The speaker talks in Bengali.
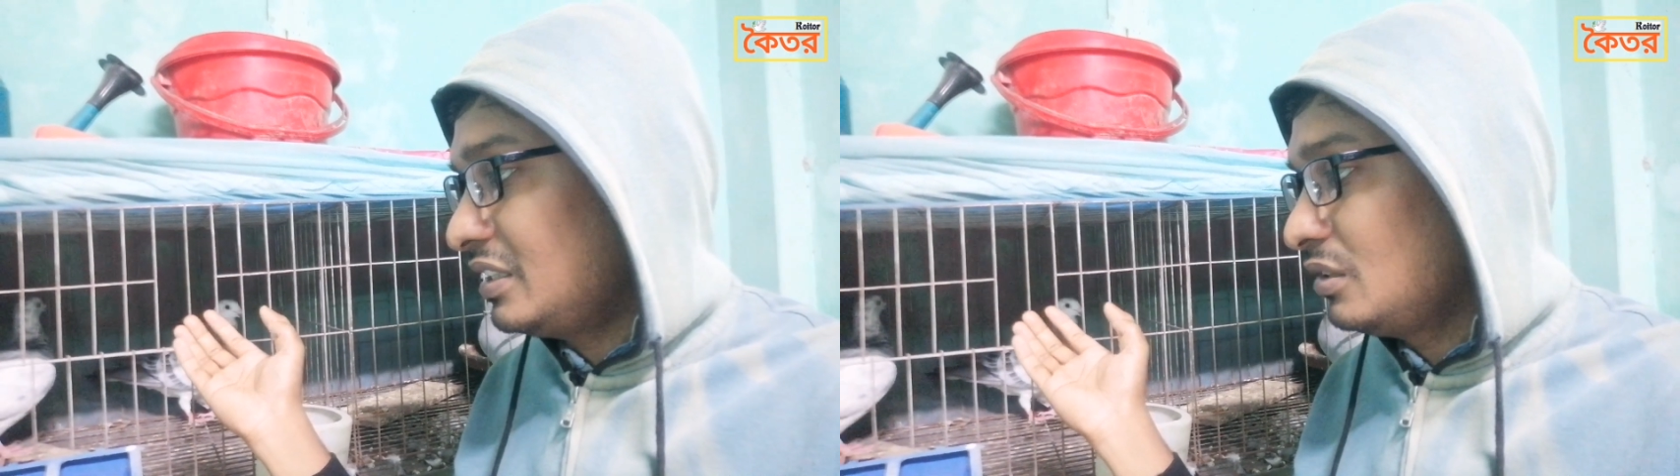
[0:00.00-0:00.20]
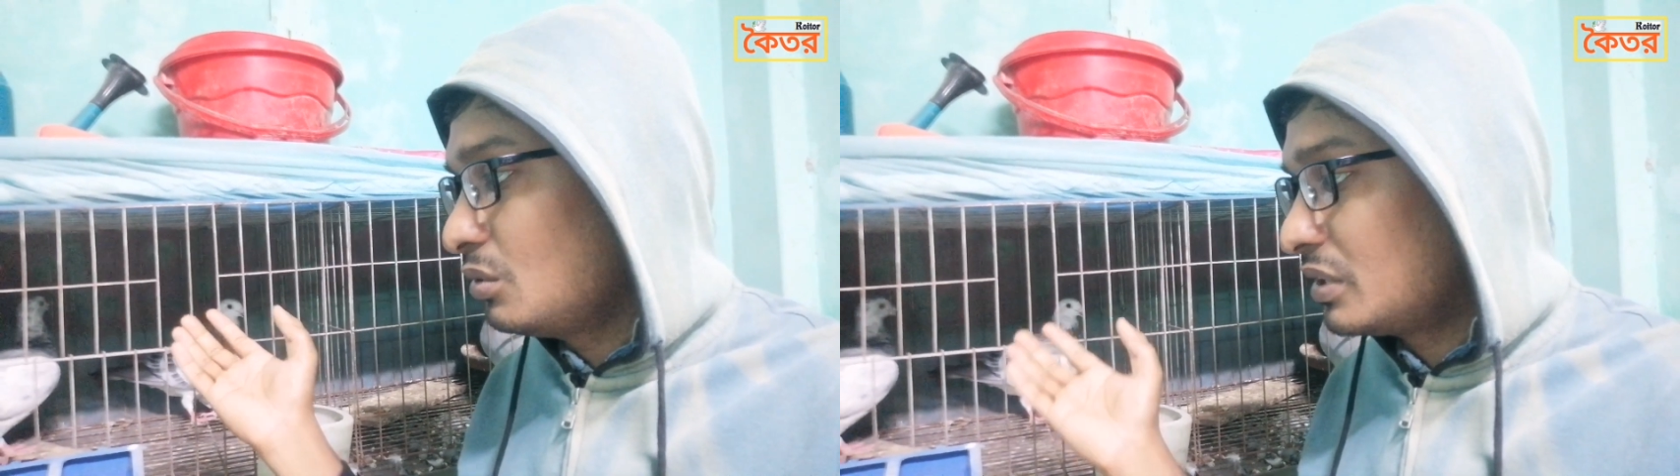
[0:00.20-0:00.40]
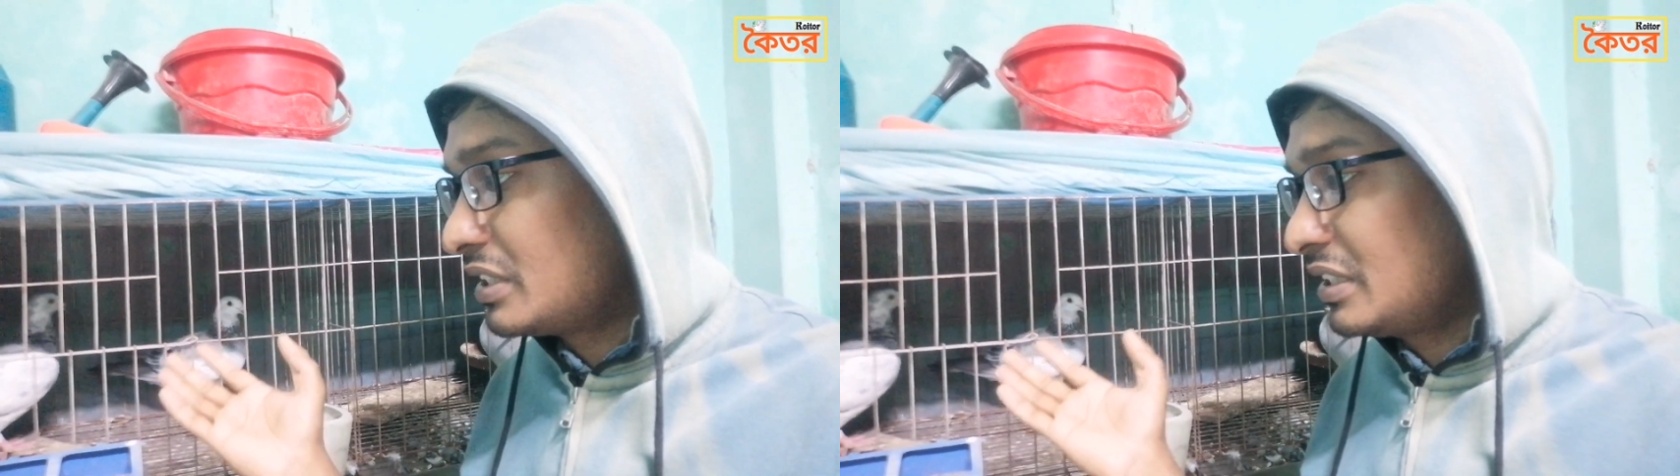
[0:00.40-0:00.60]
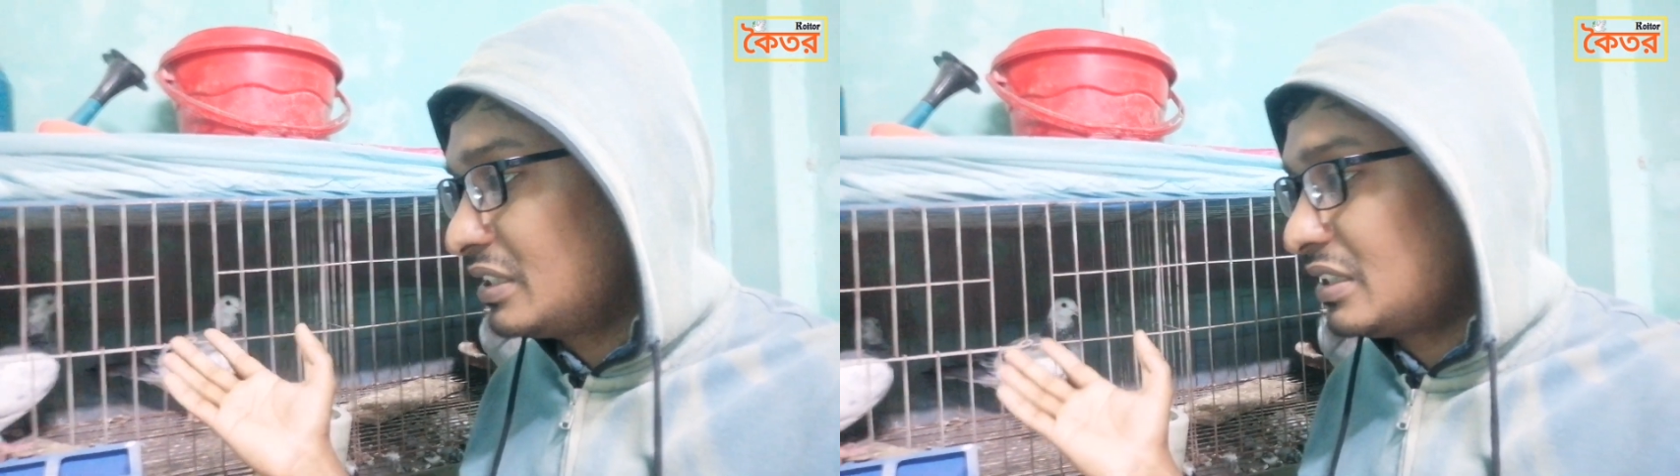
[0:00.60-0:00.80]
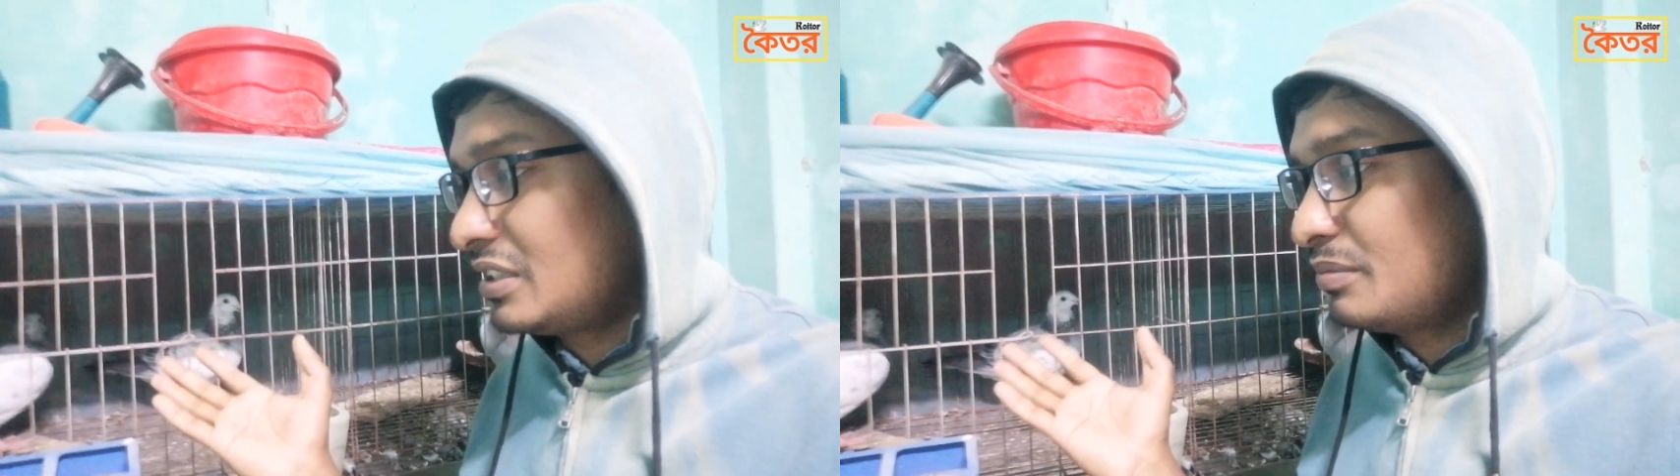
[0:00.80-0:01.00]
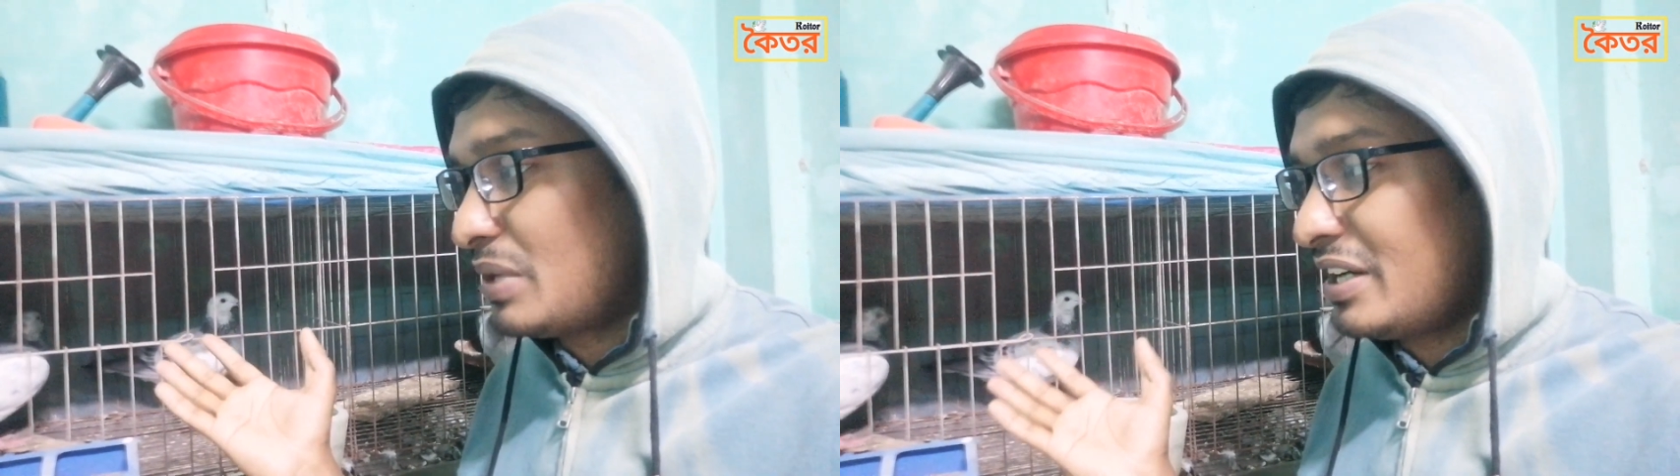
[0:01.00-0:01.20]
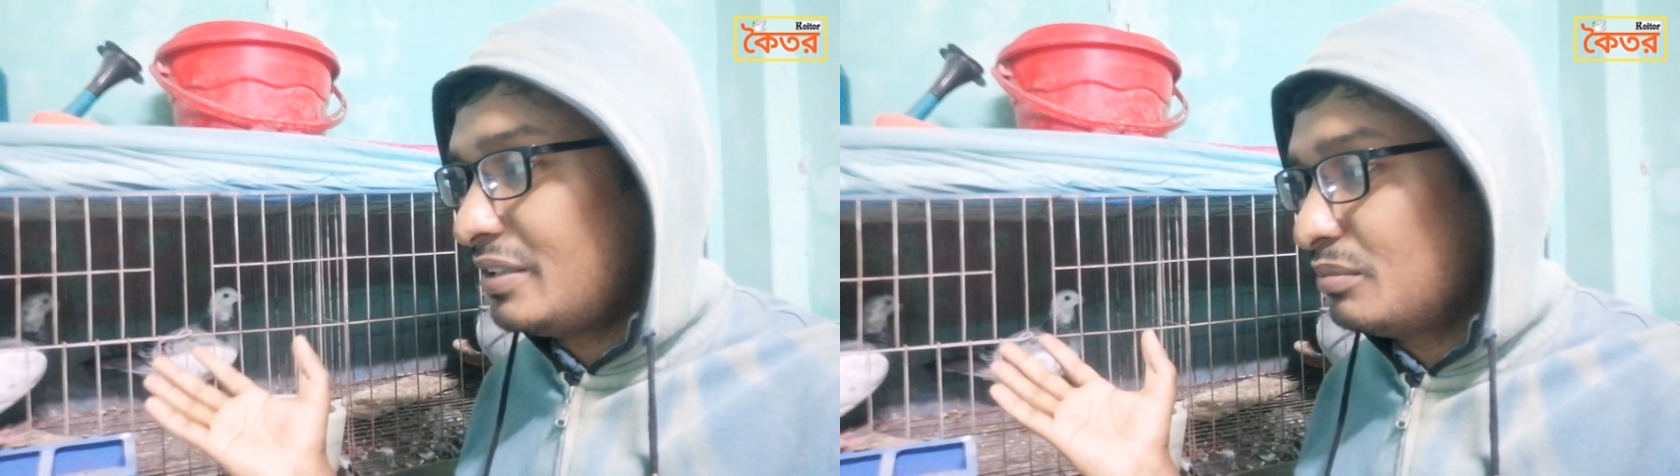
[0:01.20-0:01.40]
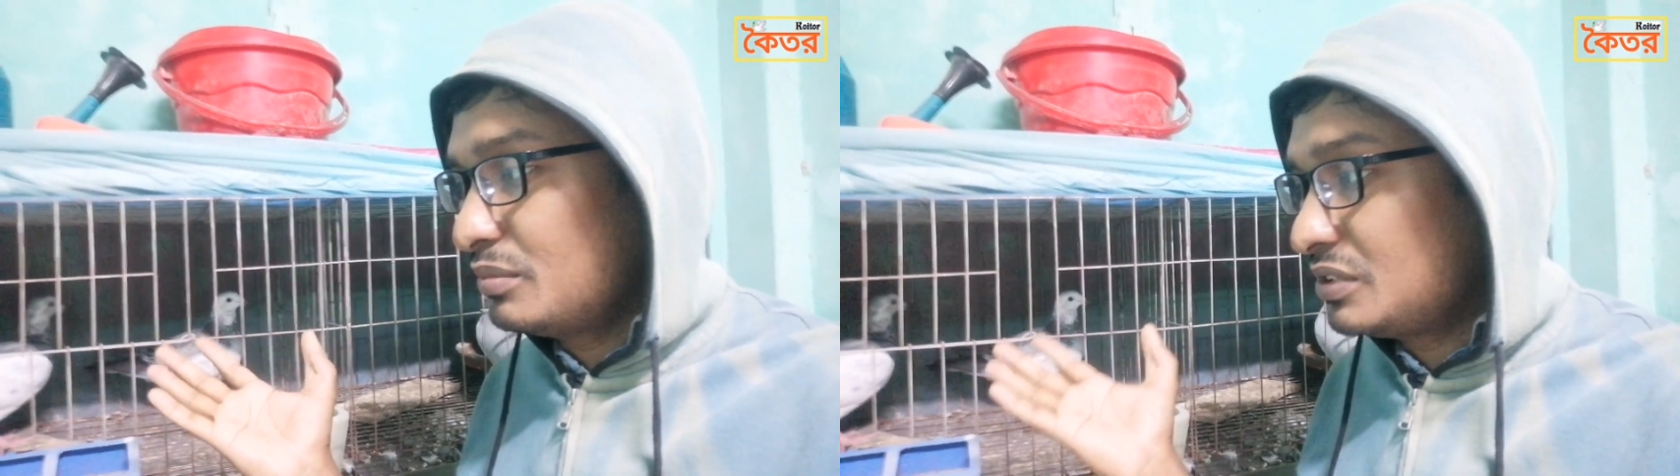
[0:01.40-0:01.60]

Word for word: এই লোহা থেকে তাদের পায়ের